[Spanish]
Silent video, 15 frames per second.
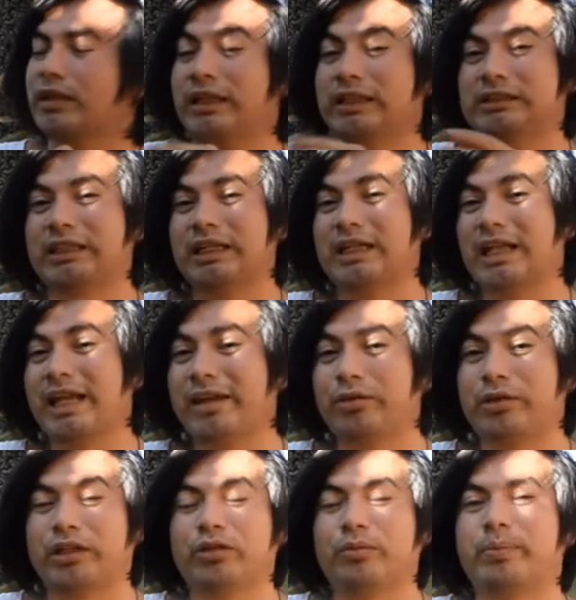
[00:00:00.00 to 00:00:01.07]
Está
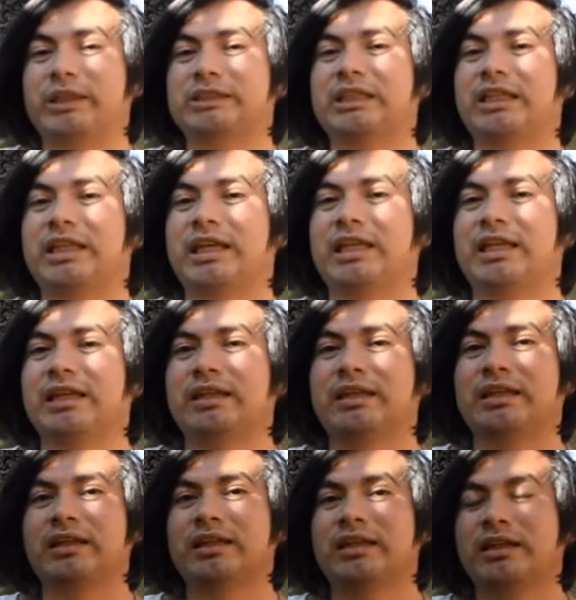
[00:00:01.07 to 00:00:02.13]
claro que no pasa nada,
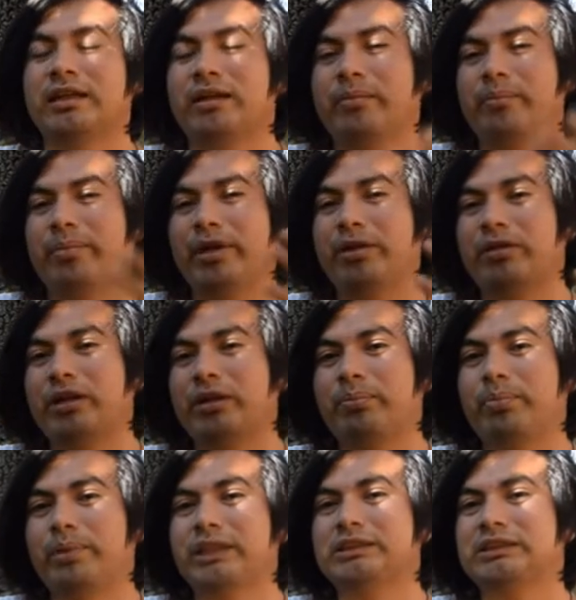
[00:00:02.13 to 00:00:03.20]
pero ¿qué
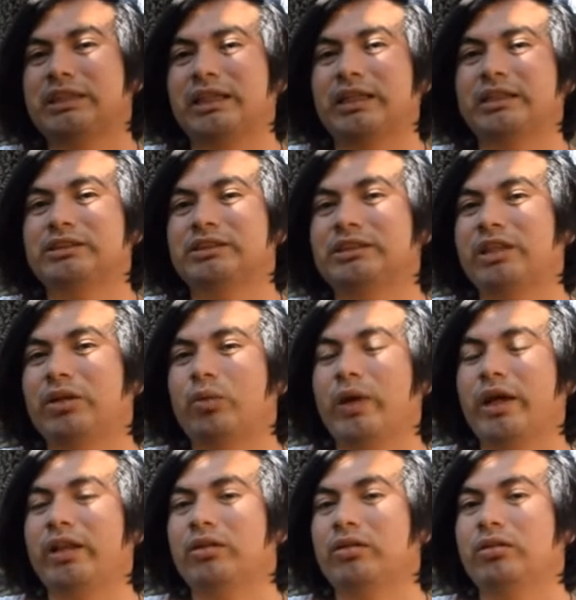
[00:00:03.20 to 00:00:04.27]
pasa si
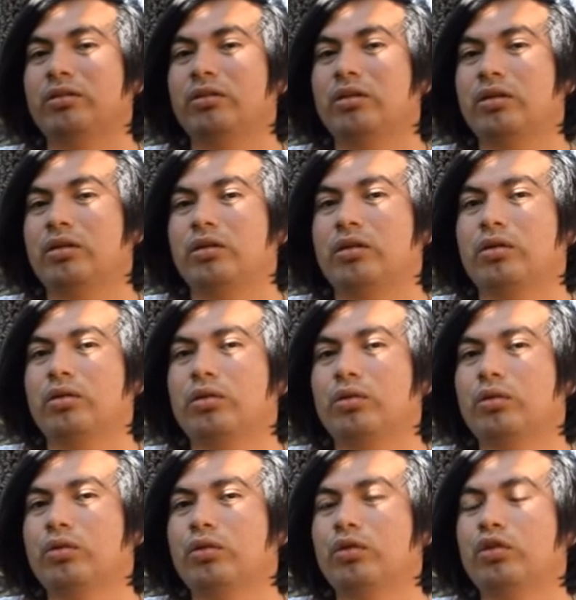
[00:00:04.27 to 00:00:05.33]
huelo
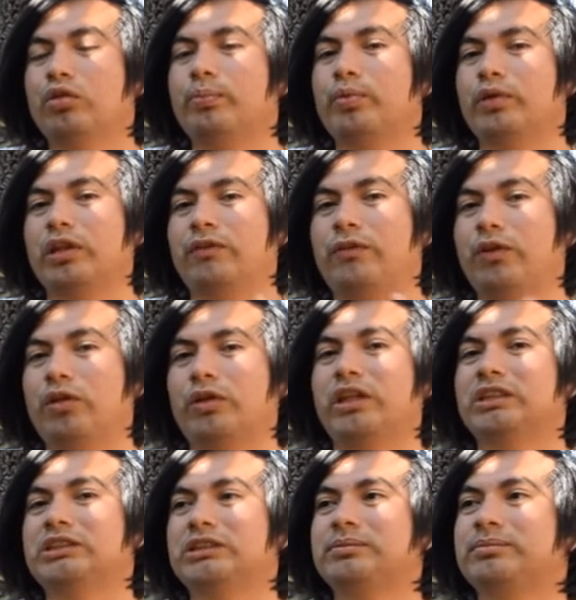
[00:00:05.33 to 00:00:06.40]
un grupo de
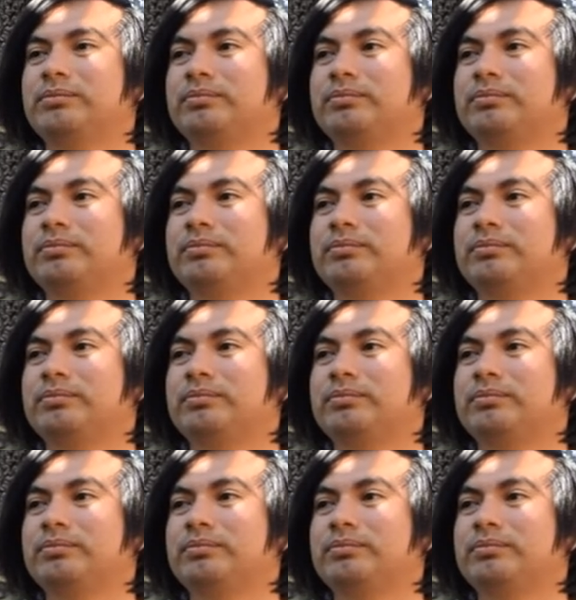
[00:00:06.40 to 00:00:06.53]
flores?